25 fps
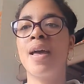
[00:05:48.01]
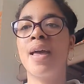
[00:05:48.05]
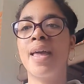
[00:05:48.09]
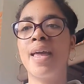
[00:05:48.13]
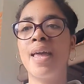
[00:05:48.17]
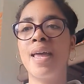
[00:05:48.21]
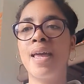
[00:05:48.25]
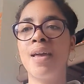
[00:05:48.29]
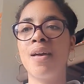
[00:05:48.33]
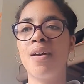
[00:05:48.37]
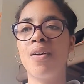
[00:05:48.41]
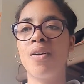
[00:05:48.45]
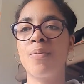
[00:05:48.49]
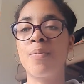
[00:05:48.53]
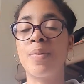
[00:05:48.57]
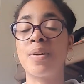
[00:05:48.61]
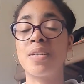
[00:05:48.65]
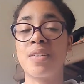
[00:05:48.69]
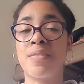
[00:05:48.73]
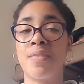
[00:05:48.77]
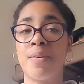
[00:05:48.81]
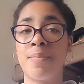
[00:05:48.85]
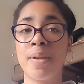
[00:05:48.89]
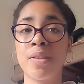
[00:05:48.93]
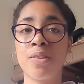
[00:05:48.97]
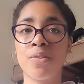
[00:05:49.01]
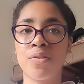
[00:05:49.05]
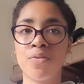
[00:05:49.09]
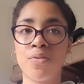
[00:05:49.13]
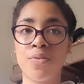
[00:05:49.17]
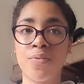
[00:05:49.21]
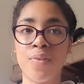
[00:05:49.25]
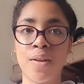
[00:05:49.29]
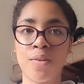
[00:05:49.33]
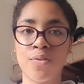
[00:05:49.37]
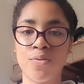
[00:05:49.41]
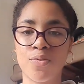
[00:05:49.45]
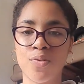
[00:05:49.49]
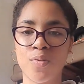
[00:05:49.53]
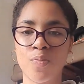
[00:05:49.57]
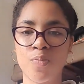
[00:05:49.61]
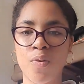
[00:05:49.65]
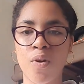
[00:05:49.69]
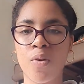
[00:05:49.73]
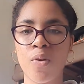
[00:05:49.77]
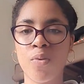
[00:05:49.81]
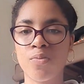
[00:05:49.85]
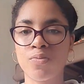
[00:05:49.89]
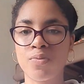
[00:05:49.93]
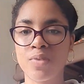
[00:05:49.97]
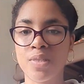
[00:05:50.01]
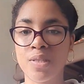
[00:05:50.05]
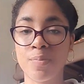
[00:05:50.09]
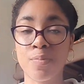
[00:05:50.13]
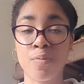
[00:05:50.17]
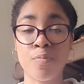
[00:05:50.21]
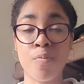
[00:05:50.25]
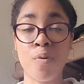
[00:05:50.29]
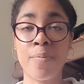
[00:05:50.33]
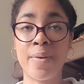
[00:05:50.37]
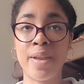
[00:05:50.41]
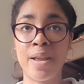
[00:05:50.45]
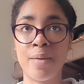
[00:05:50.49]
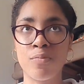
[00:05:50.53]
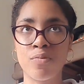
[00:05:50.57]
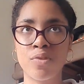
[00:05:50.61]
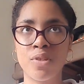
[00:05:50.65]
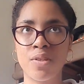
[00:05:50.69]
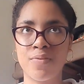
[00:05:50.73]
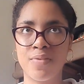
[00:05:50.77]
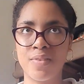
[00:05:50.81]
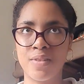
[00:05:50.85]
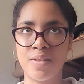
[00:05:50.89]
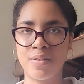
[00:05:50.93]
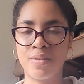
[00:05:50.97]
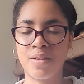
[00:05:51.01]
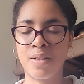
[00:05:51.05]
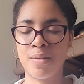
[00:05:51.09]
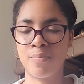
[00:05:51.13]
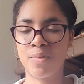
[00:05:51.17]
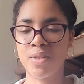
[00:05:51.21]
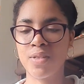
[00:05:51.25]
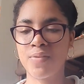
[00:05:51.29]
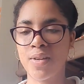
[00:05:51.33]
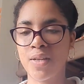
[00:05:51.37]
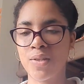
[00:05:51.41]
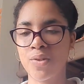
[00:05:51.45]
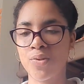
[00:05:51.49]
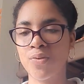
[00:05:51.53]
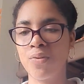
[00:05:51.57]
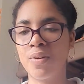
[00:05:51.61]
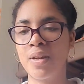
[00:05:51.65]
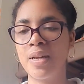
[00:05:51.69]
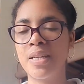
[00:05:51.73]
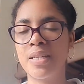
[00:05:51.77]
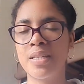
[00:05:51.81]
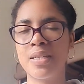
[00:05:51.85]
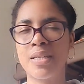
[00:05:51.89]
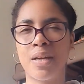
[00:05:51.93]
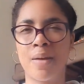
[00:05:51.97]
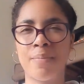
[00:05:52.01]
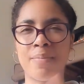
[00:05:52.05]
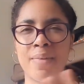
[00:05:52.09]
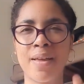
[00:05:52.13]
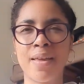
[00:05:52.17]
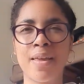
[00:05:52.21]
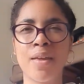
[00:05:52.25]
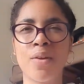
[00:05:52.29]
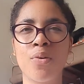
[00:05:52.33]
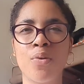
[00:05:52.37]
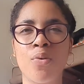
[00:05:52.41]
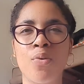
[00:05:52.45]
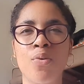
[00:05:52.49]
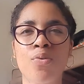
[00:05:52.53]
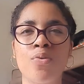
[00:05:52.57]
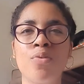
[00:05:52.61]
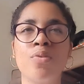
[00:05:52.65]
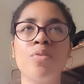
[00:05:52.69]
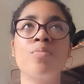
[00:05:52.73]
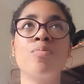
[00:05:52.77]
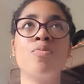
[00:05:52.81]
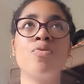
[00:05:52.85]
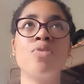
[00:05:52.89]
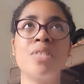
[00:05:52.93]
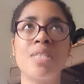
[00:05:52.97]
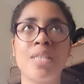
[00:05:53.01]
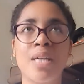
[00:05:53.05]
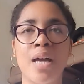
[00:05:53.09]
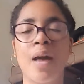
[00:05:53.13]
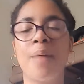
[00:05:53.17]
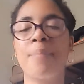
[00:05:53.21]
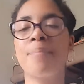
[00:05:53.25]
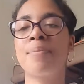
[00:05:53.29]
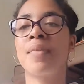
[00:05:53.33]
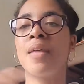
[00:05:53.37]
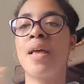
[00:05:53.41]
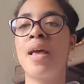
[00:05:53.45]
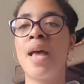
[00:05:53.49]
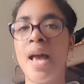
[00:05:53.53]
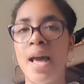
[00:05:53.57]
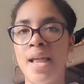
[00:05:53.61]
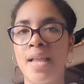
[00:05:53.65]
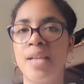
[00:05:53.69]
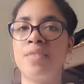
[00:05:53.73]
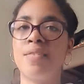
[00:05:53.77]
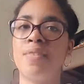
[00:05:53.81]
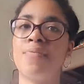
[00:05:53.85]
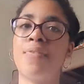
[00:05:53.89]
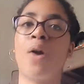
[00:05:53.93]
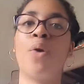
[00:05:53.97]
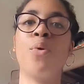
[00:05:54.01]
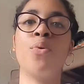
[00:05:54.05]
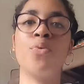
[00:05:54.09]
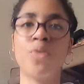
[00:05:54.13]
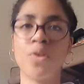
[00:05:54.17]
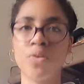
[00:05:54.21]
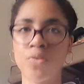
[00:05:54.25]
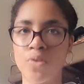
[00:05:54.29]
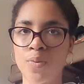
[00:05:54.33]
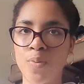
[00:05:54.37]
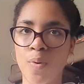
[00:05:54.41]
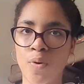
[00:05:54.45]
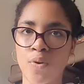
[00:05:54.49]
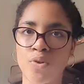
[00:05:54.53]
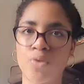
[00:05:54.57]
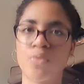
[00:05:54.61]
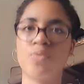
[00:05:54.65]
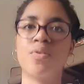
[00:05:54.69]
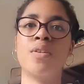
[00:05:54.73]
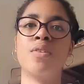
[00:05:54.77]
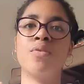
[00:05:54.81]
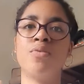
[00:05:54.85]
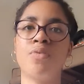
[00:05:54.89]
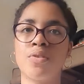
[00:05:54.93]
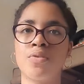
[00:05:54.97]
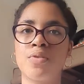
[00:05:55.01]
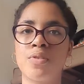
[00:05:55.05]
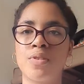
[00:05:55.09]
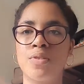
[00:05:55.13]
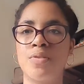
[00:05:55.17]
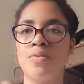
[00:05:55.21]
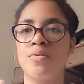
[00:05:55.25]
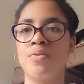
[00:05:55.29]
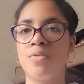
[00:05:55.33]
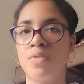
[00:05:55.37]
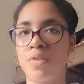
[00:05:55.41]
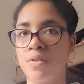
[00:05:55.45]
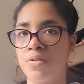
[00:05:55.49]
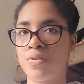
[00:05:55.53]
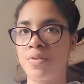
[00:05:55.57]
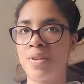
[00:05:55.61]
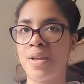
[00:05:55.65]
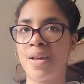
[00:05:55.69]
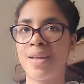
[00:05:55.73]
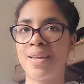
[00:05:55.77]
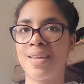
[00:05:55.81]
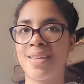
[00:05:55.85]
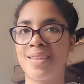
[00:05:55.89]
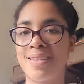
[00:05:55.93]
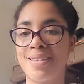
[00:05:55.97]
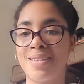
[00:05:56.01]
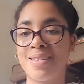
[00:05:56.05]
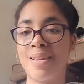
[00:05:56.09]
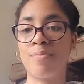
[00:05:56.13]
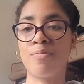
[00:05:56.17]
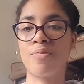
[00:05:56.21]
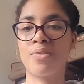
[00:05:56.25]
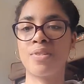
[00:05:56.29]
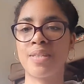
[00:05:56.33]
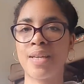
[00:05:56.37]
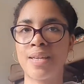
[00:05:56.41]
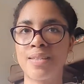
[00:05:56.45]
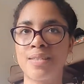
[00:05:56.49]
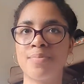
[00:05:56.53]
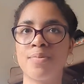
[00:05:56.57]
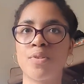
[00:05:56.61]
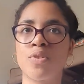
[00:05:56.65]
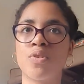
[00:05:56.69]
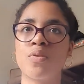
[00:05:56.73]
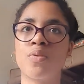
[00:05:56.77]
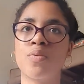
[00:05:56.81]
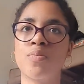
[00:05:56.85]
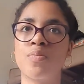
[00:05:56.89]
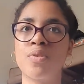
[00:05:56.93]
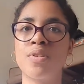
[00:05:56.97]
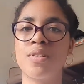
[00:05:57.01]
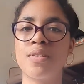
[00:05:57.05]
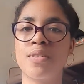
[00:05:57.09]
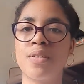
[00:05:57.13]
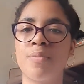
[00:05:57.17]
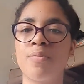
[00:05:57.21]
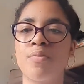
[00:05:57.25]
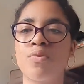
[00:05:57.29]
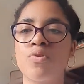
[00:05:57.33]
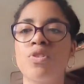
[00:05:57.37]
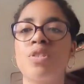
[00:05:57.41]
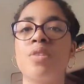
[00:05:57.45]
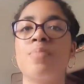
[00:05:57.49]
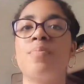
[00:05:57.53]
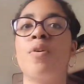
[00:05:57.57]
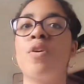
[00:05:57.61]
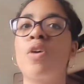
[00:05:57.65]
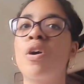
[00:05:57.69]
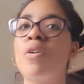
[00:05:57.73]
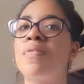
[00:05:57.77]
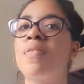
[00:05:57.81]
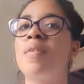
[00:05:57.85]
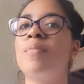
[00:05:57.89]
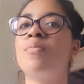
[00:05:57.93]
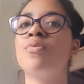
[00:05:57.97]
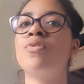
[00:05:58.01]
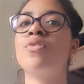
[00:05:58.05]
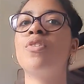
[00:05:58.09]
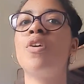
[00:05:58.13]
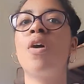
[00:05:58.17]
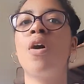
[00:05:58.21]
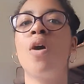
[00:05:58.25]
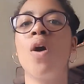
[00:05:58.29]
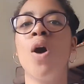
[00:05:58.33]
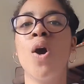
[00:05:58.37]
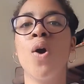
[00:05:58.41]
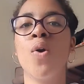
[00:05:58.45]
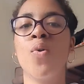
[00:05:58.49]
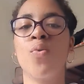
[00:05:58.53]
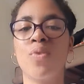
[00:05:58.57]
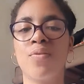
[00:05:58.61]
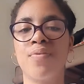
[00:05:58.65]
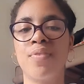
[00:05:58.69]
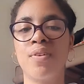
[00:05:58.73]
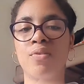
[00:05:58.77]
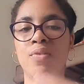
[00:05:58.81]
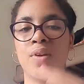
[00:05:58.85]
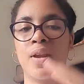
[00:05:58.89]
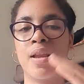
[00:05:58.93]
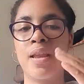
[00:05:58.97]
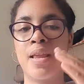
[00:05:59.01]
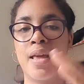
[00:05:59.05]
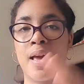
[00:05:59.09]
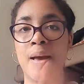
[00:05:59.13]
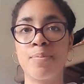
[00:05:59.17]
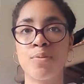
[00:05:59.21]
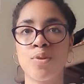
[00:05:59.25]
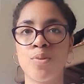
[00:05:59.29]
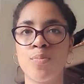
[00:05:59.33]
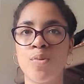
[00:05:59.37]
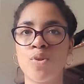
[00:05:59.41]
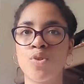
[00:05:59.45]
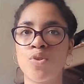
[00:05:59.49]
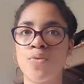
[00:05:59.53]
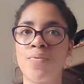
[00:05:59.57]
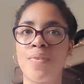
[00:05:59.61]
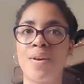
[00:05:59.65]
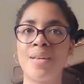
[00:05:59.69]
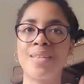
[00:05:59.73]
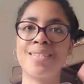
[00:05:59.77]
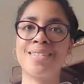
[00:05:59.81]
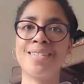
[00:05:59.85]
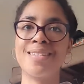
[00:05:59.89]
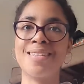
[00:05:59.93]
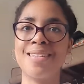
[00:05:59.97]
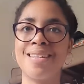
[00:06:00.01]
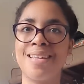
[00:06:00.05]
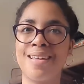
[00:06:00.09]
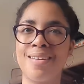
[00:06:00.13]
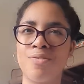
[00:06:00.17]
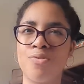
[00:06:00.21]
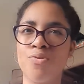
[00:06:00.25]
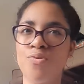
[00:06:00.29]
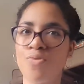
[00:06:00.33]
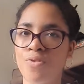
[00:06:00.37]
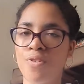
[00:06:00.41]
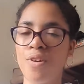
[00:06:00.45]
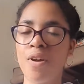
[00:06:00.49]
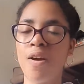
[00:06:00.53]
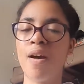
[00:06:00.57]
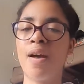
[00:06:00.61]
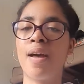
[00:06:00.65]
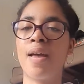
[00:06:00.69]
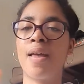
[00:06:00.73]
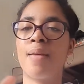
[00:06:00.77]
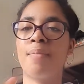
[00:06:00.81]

Et euh, ben, j'avais pas le temps de faire du sport ou tout simplement pas la, la motivation. Et j'ai remarqué qu'au lieu de me dire, allez, je vais faire une heure de sport aujourd'hui, une heure ci, une heure cela, et ça me stressait parce que je me disais, mon dieu, j'ai pas encore fait mon heure, où il fallait absolument que je fasse une heure.